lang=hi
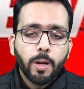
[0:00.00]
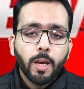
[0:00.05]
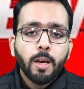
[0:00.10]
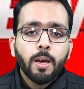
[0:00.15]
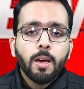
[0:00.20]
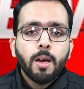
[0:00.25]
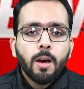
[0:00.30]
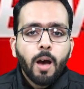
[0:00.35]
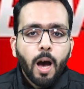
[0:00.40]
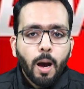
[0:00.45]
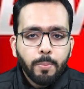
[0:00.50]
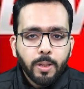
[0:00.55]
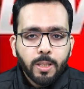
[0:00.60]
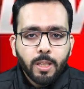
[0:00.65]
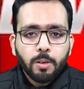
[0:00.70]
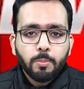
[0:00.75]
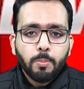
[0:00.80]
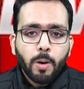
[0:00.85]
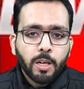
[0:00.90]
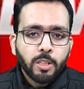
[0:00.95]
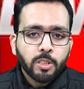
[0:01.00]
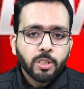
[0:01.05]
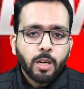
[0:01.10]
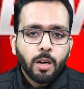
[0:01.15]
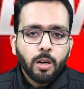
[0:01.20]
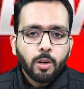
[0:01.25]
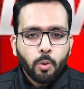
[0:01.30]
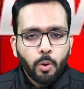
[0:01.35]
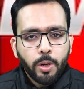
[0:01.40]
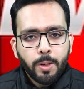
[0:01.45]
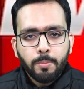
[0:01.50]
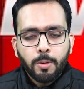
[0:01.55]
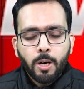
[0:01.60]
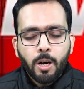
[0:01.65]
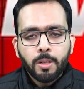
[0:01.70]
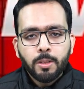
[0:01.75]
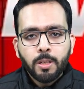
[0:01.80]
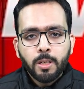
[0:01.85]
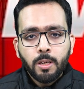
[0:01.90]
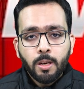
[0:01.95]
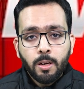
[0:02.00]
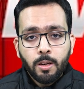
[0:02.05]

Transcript: में अभी तक बारिश का कोई इम्कान नहीं